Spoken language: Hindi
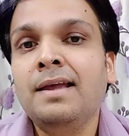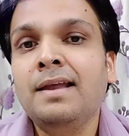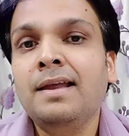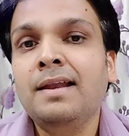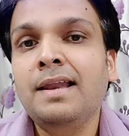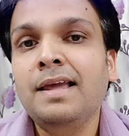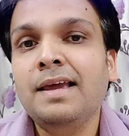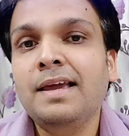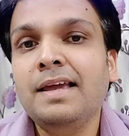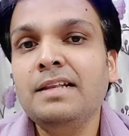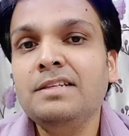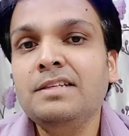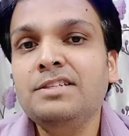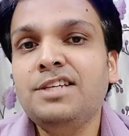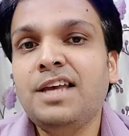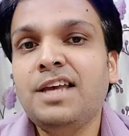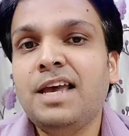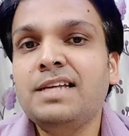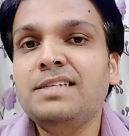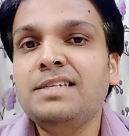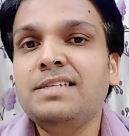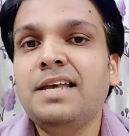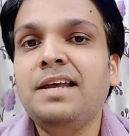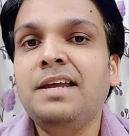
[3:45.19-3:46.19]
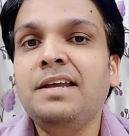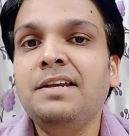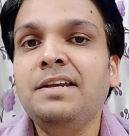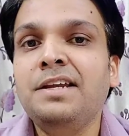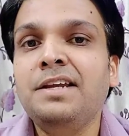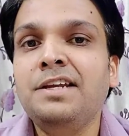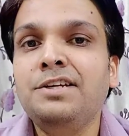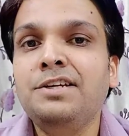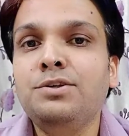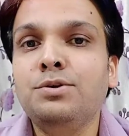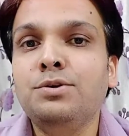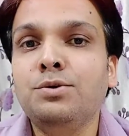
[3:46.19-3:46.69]
लेकिन जैसे ही
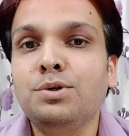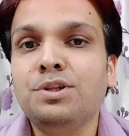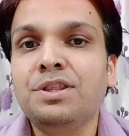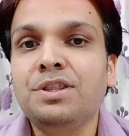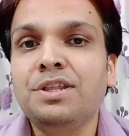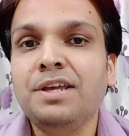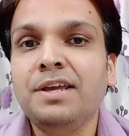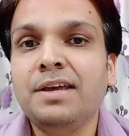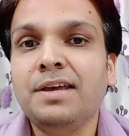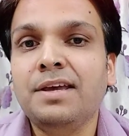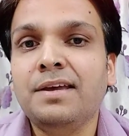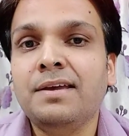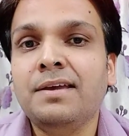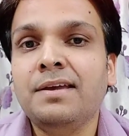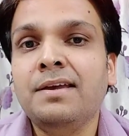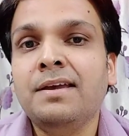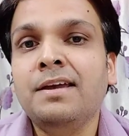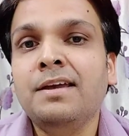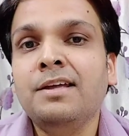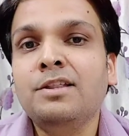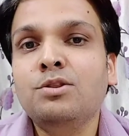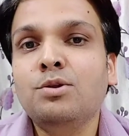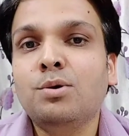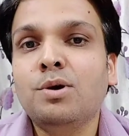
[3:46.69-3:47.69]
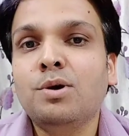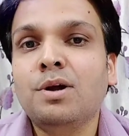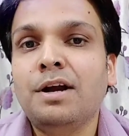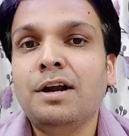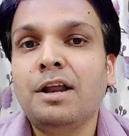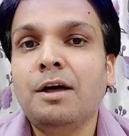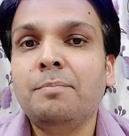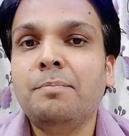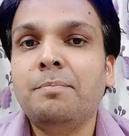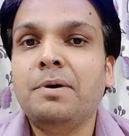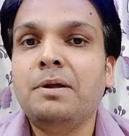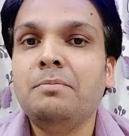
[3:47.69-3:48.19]
नींद टूटती है तो
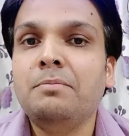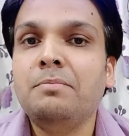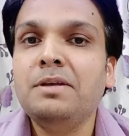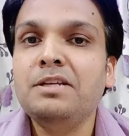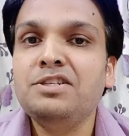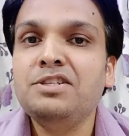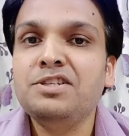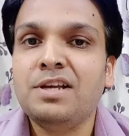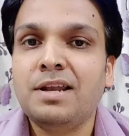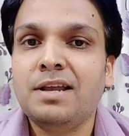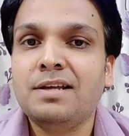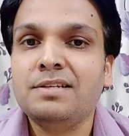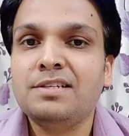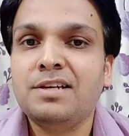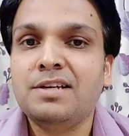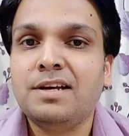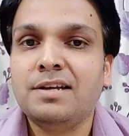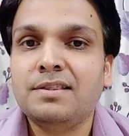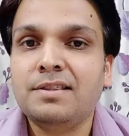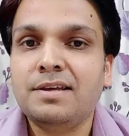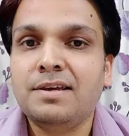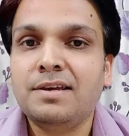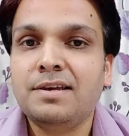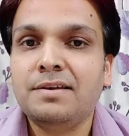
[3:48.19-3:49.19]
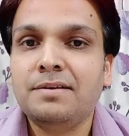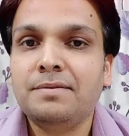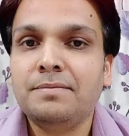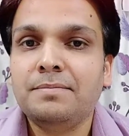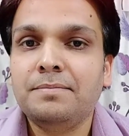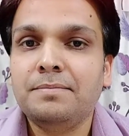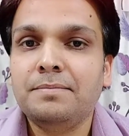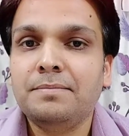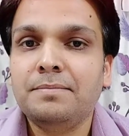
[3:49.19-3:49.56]
कड़ापन भी चला जाता है